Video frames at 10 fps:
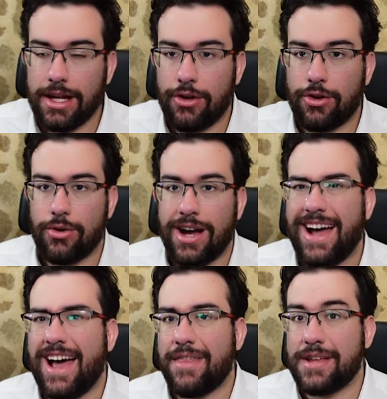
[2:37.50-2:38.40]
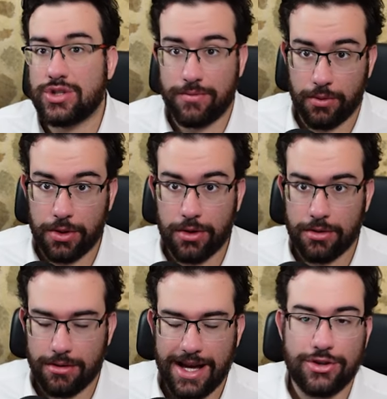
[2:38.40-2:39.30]
el oro hace su
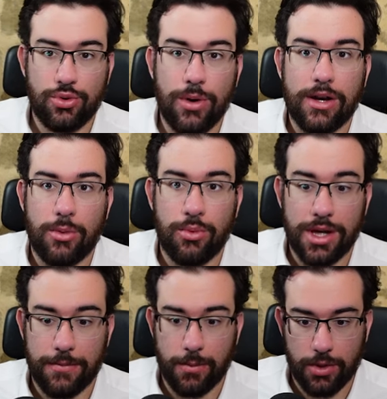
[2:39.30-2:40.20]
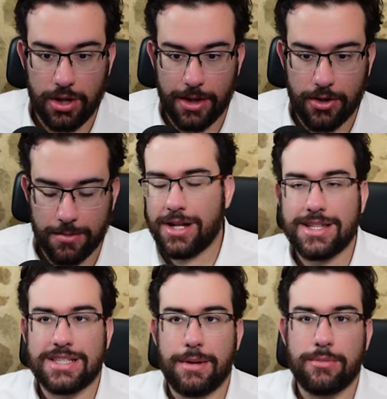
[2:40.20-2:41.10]
función actúa como un refugio de valor. Pero
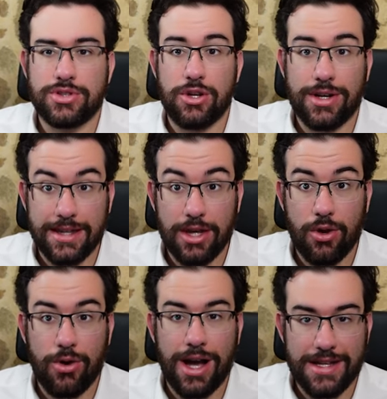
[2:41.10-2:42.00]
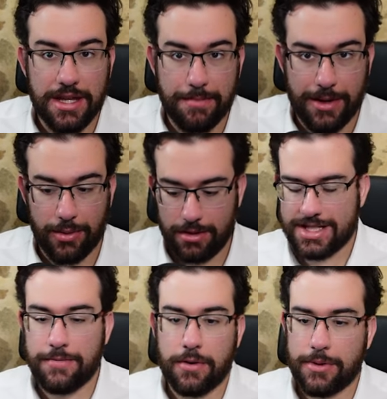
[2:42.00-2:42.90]
antes hablemos de lo que dijo ayer Powell.
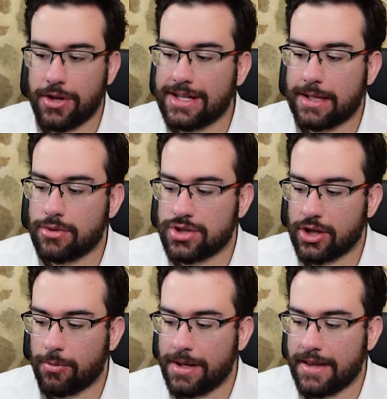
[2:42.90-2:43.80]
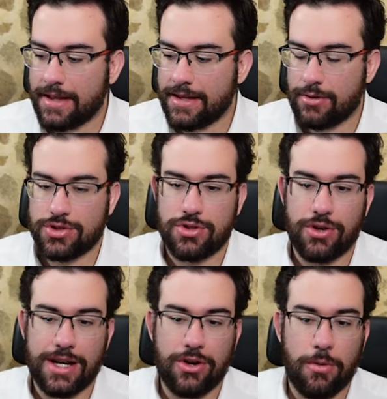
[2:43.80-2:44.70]
Esta información la tenemos recopilada de
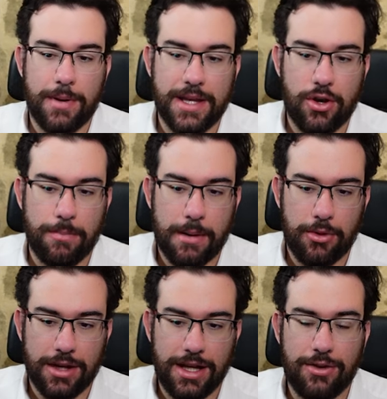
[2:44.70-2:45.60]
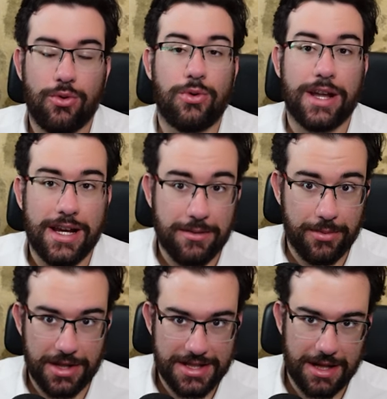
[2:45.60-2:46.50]
nuestro gran compañero Pablo Gil, un crack,
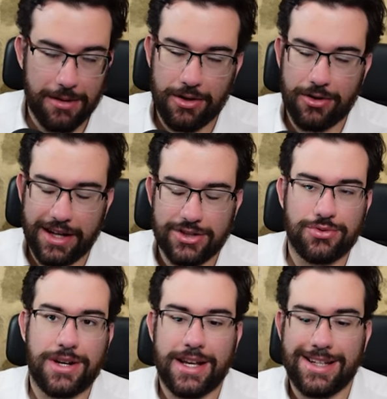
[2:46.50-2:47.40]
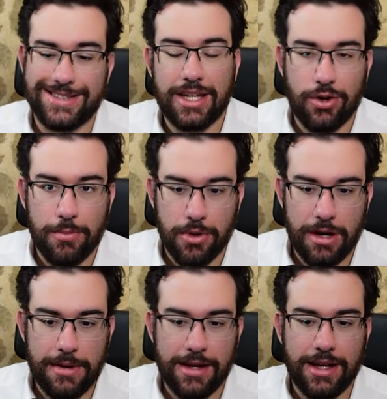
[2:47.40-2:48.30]
podéis ir a verlo en su canal sin ningún
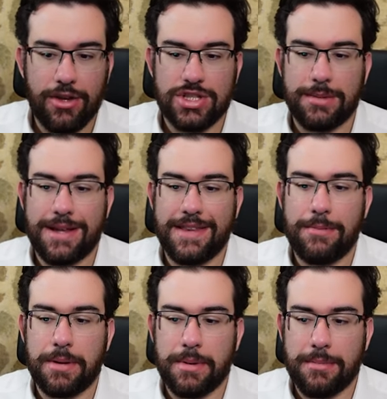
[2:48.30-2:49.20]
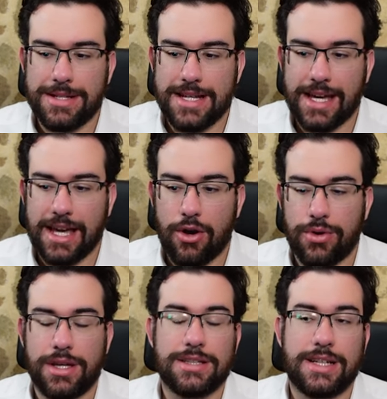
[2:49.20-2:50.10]
problema, y nos habla del primer mensaje
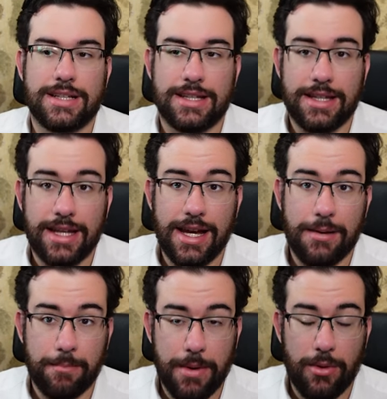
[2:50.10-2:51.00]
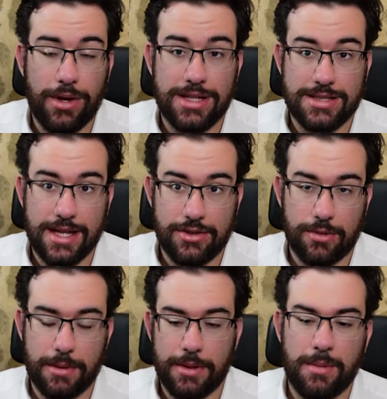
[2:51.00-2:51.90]
hawkish que tendría Powell este año,
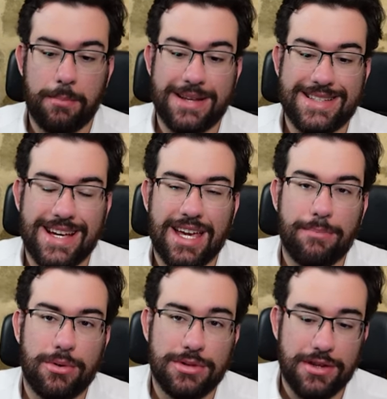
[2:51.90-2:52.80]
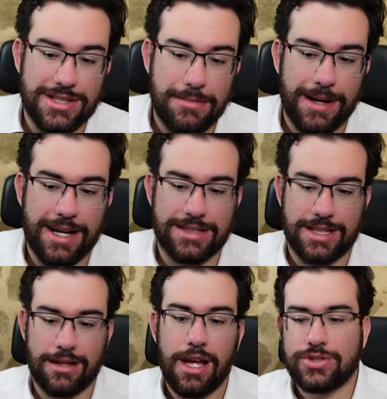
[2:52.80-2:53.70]
el primer mensaje, podemos decirlo así,
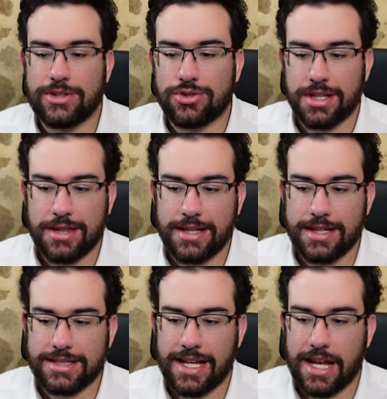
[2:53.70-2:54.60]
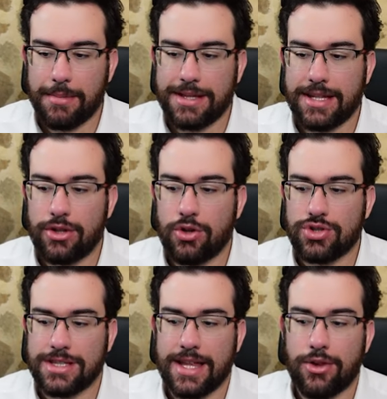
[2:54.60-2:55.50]
bajista. Los datos recientes claramente no
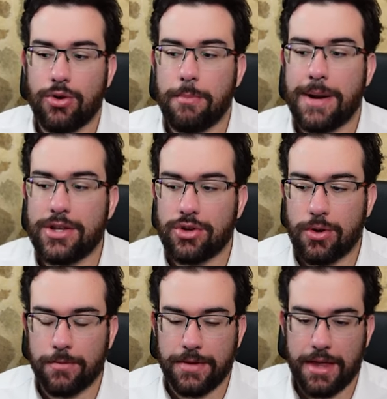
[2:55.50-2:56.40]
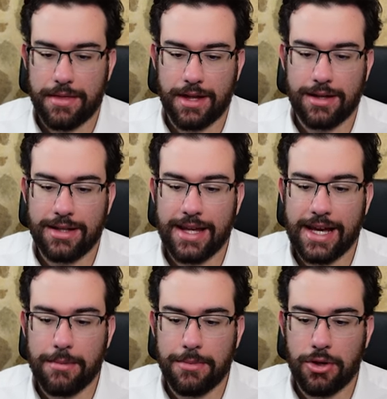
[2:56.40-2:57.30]
nos han dado mayor confianza, y en
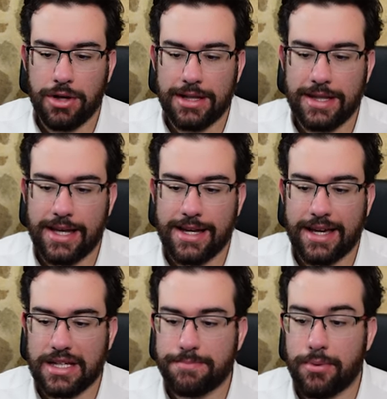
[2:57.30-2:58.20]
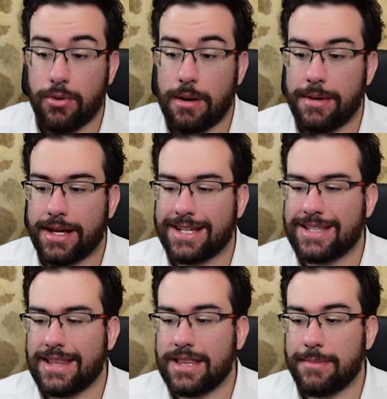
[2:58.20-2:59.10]
cambio indican que es probable que
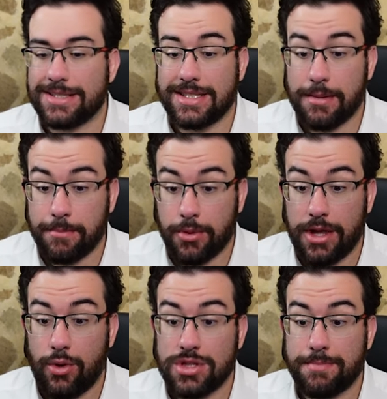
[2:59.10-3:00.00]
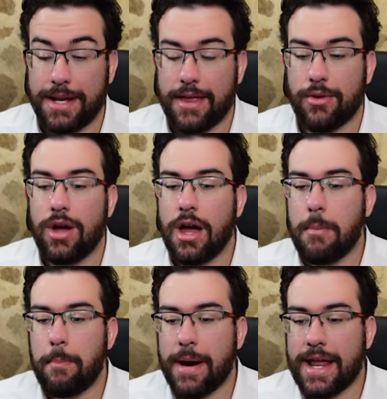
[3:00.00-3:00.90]
se necesite más tiempo de lo esperado
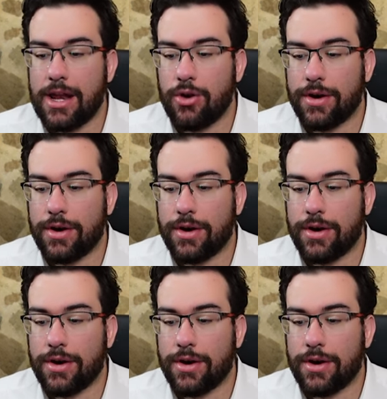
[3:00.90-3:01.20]
para